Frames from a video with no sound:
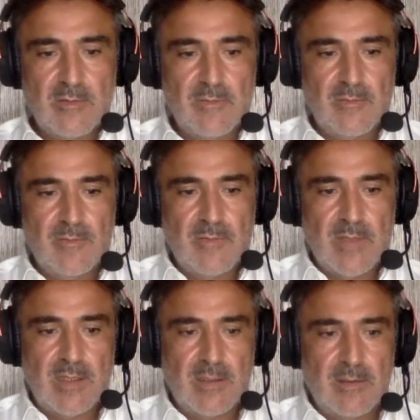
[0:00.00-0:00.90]

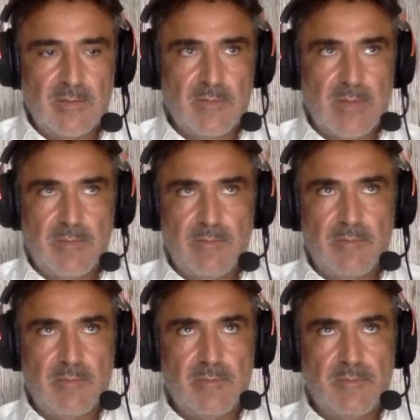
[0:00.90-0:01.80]
mais, mais
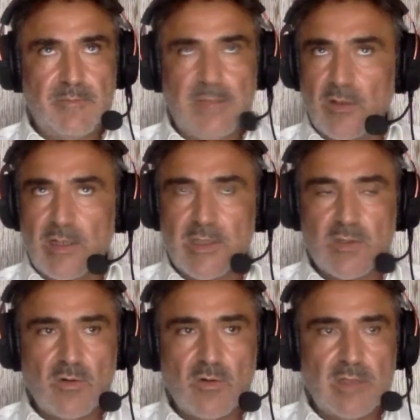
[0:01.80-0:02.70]
pas dans le
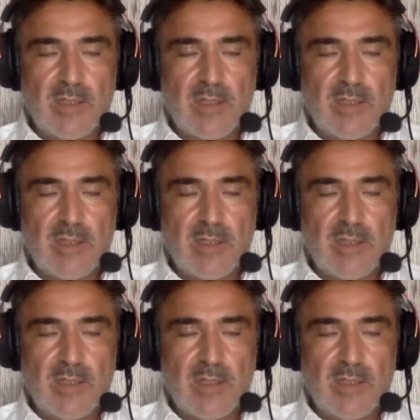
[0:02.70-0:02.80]
restaurant.